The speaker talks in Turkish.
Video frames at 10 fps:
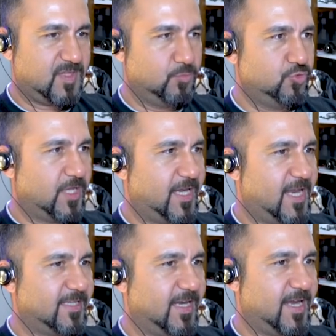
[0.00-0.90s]
Bunlar
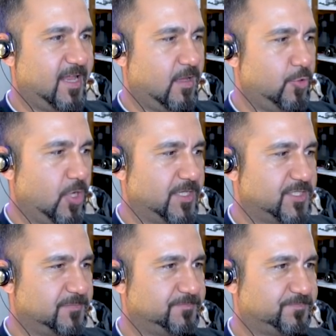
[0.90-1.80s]
neredeler ben eski ne
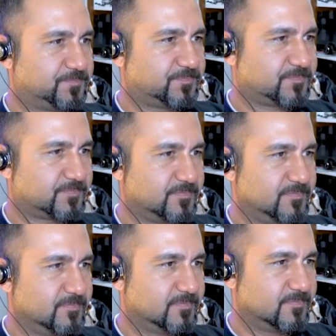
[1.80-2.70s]
özledim ya böyle
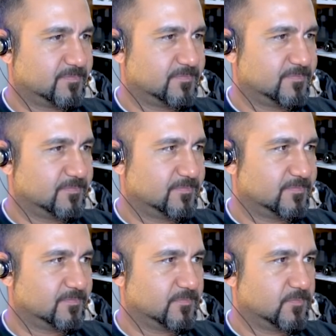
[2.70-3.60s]
gerçekten araba...
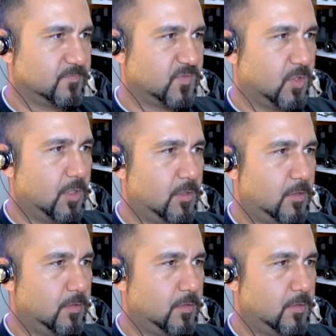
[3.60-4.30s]
Aha.